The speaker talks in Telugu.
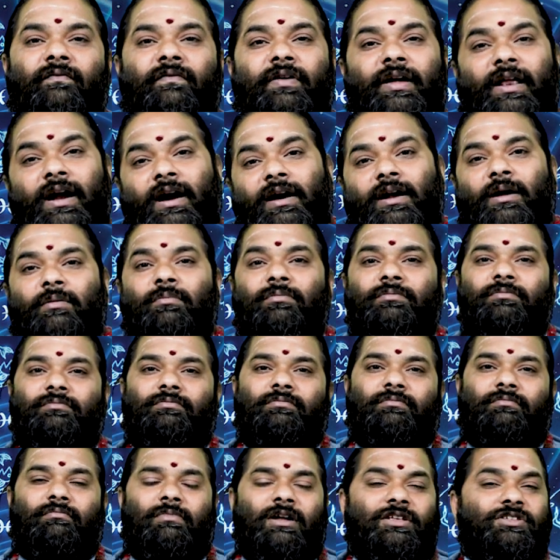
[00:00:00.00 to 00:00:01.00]
వినటం
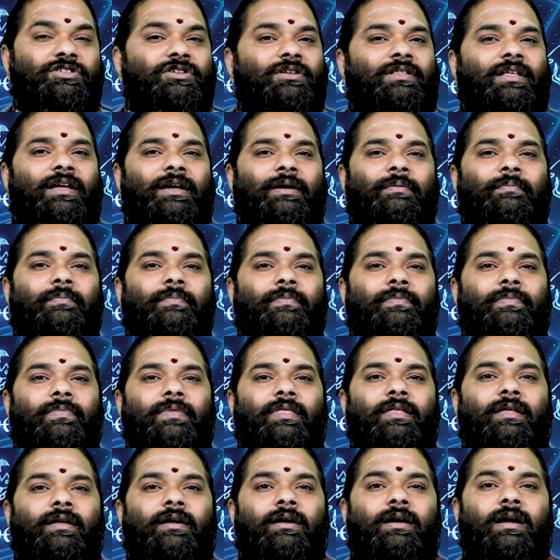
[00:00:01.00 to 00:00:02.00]
మంచిదే
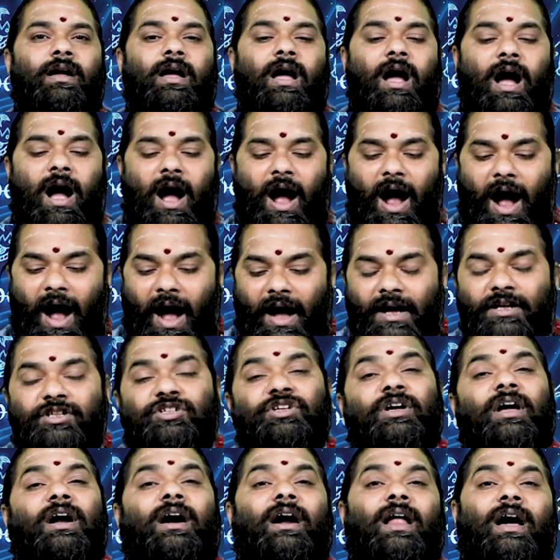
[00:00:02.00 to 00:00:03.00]

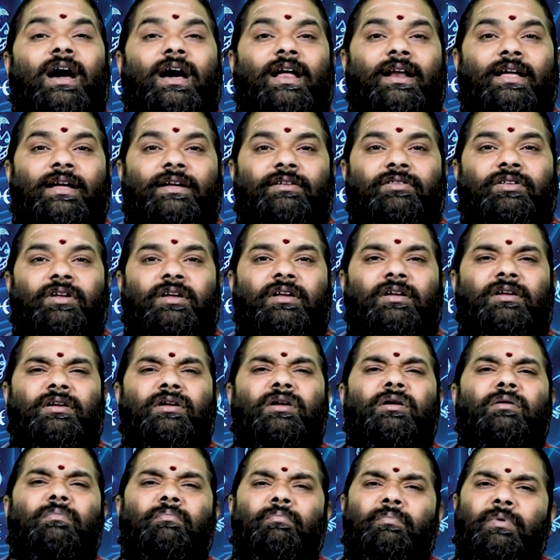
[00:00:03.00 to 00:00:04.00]
ఆచరణ అనేది
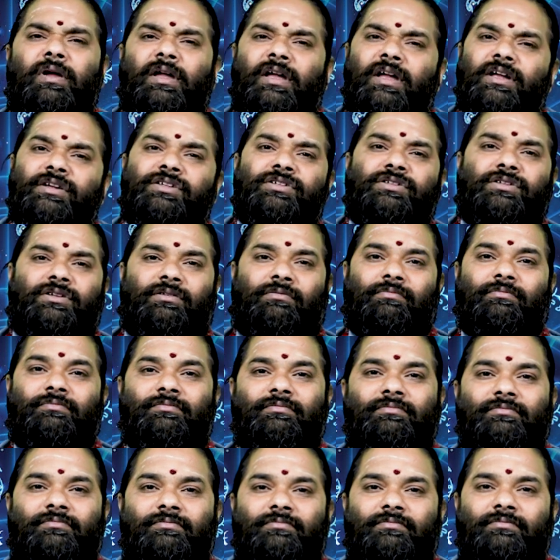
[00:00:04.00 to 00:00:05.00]
మీ ఇష్టం
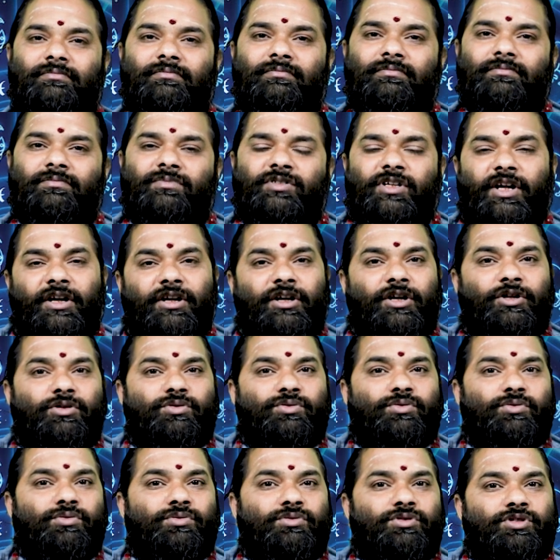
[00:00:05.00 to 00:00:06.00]

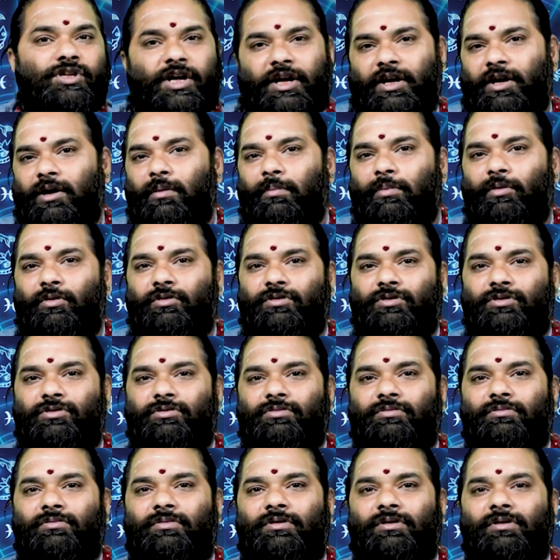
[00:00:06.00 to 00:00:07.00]
చేయొచ్చు
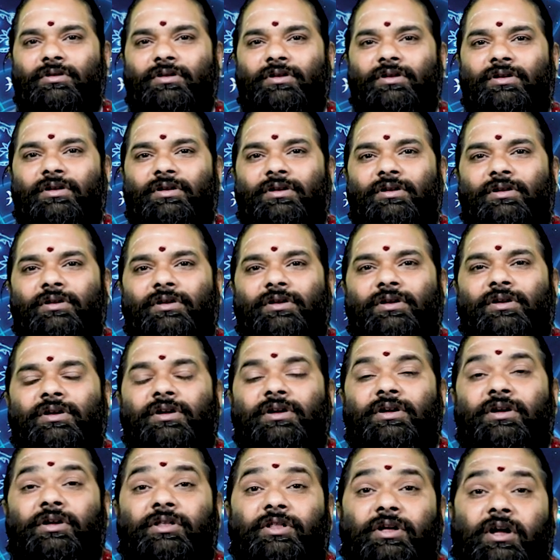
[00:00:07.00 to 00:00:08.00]
చేయకపోవచ్చు
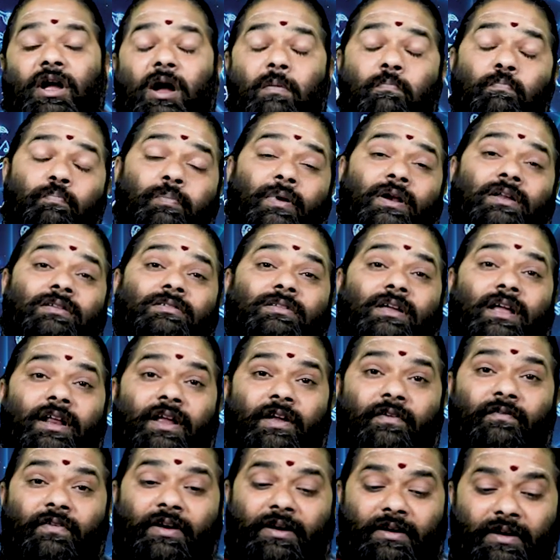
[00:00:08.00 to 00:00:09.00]
ఇది
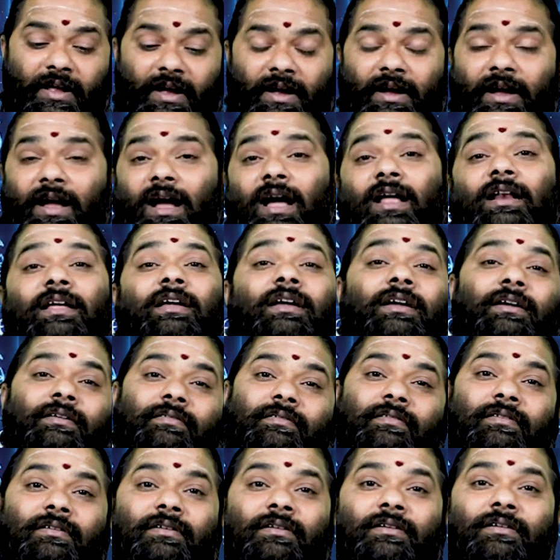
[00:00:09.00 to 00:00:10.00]
కంపల్సరీ వింటే కానీ
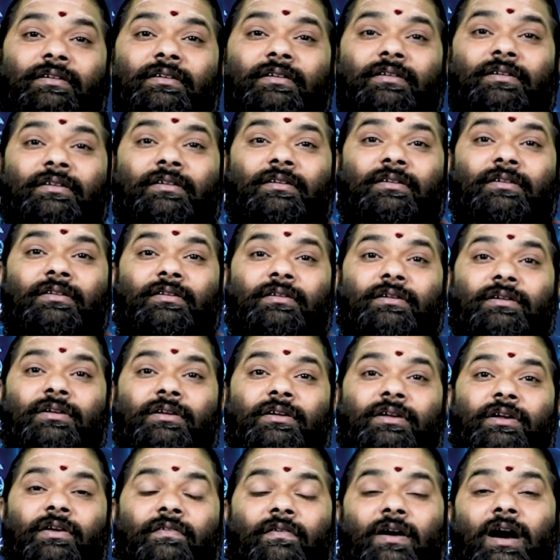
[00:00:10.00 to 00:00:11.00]

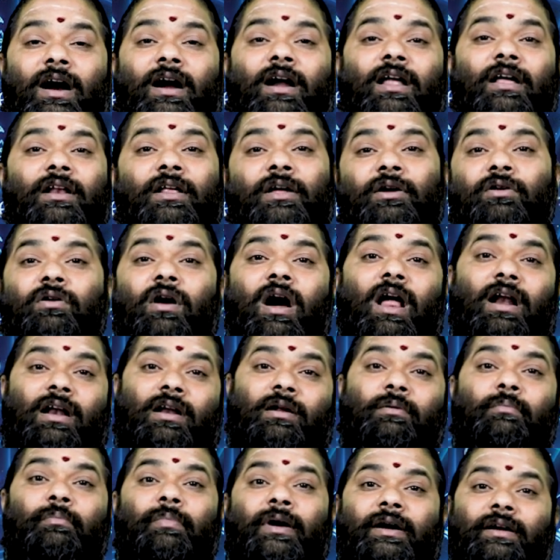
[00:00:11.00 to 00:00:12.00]
ఇవాళ నీకు
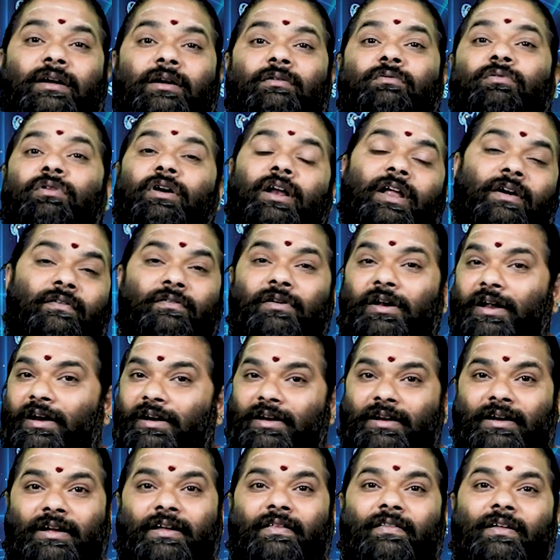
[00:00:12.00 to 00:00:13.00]
అన్నం పెట్టము అని ఎవరు
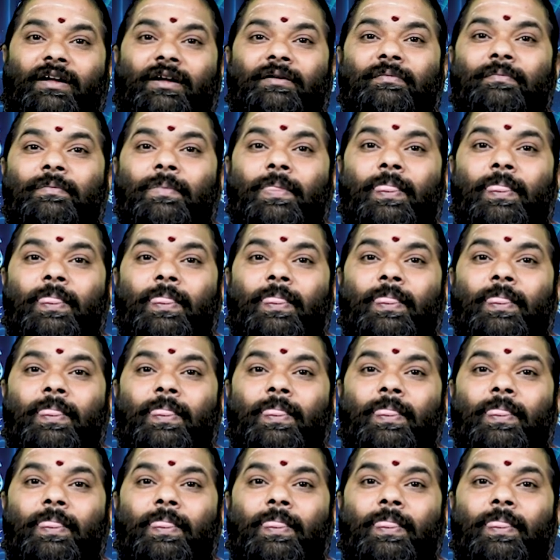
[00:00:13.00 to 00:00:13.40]
అనరు కదా